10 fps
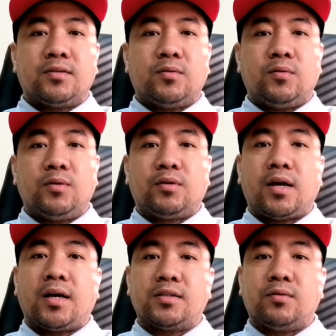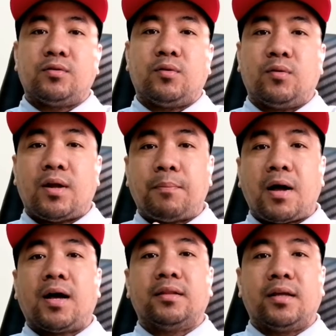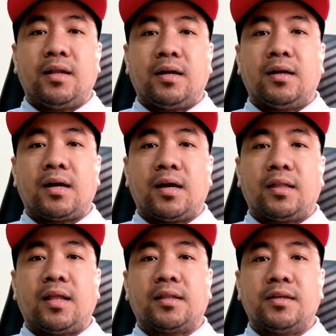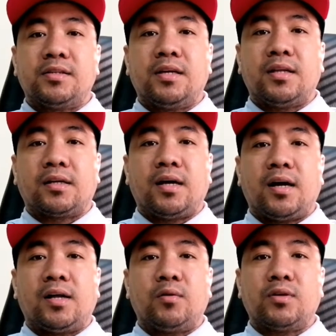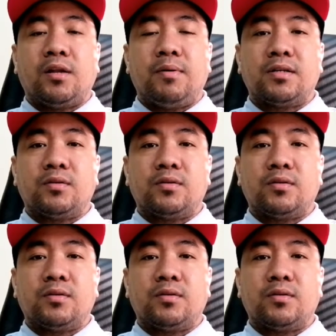So, yun nga guys, no? So, napaganda ng nakikita natin sinag ng araw sa labas.